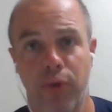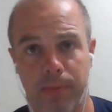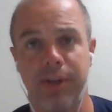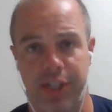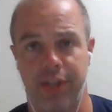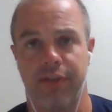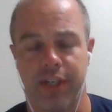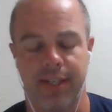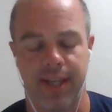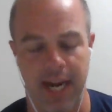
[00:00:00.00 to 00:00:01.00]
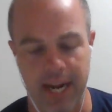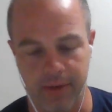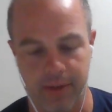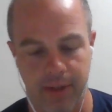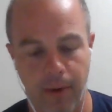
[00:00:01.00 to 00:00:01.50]
do objetivo, acho que seria
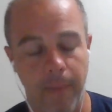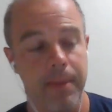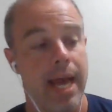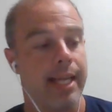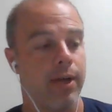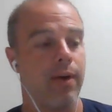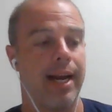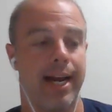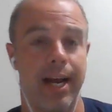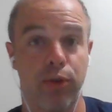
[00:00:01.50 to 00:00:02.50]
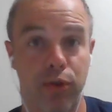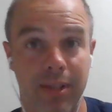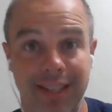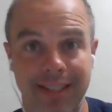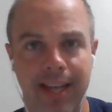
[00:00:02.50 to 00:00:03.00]
isso, tá bom? Então, galera, eu
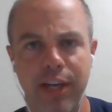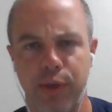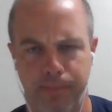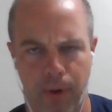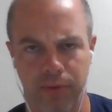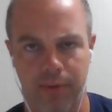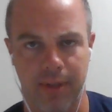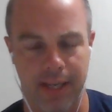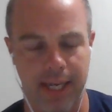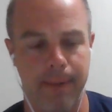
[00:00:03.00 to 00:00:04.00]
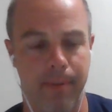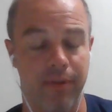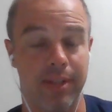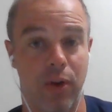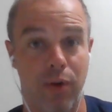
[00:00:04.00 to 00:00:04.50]
trouxe seis pontos aqui para
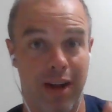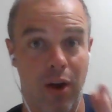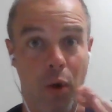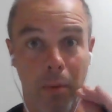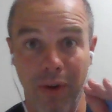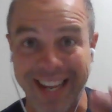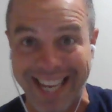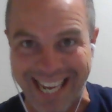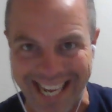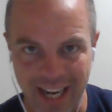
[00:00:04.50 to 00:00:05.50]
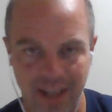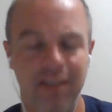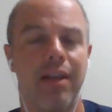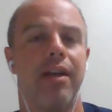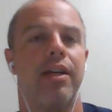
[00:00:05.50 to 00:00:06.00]
você colocar como guia
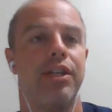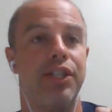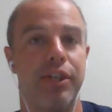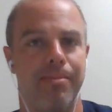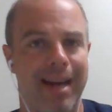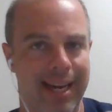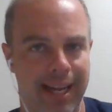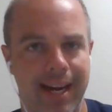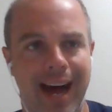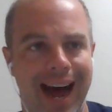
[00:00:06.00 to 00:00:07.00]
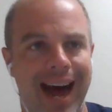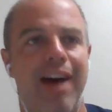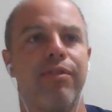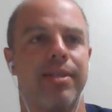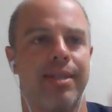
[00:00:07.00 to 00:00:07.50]
de maneira
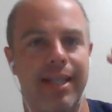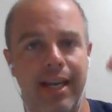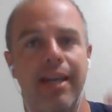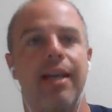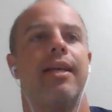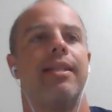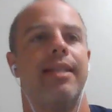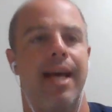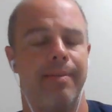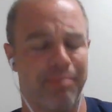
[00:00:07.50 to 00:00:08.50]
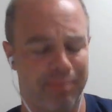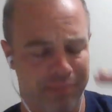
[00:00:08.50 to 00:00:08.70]
a você né,